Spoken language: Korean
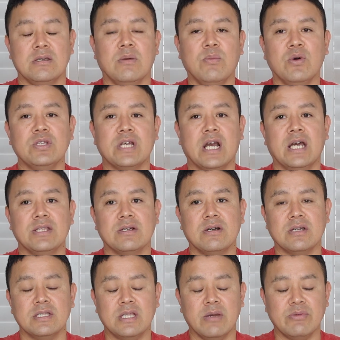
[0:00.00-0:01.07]
연모제가 하는
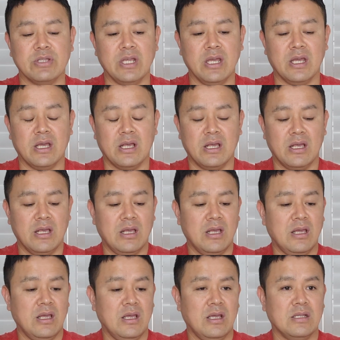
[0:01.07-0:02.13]
거기 때문에
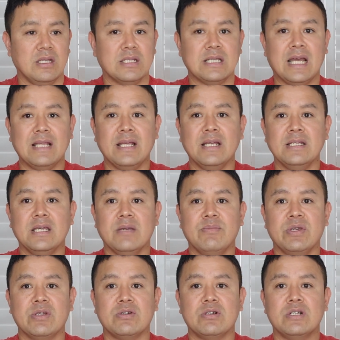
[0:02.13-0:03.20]
이제 산화제의
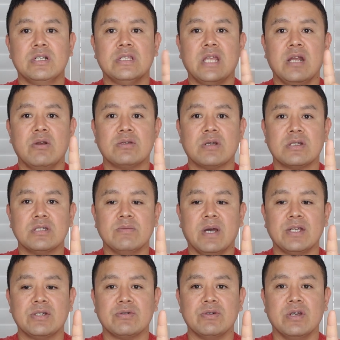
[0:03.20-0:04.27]
비율을 1대1로 섞지
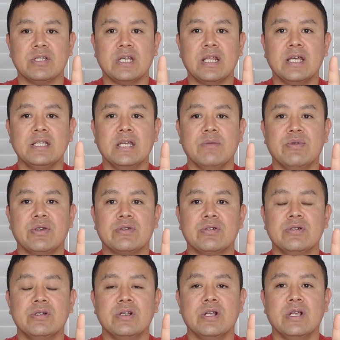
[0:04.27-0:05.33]
마시고요. 산화제의
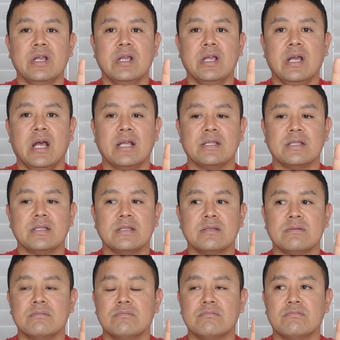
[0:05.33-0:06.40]
비율을
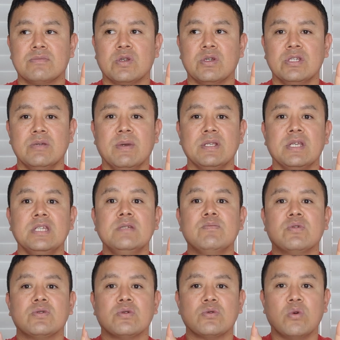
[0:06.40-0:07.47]
한 10에서
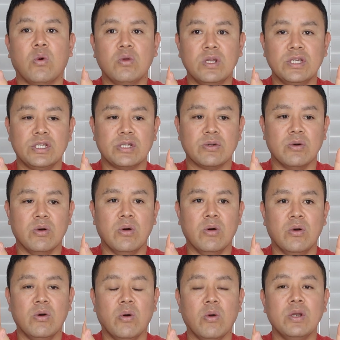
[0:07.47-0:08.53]
20% 정도
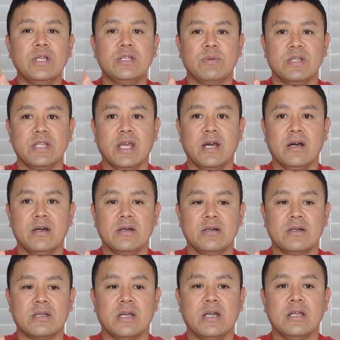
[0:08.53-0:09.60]
올리시고, 올리시면 돼요.
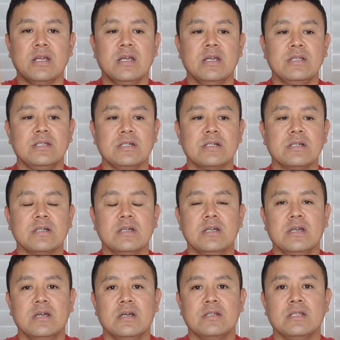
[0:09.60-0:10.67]
그러니까 즉,
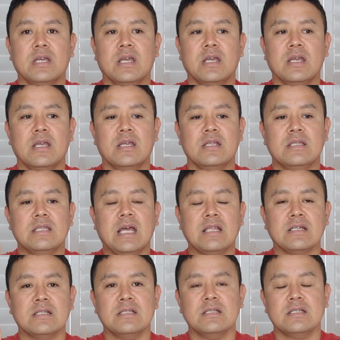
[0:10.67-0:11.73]
이제
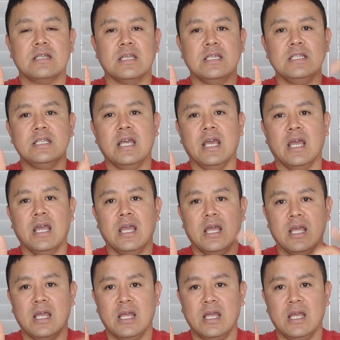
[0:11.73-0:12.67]
산은 이제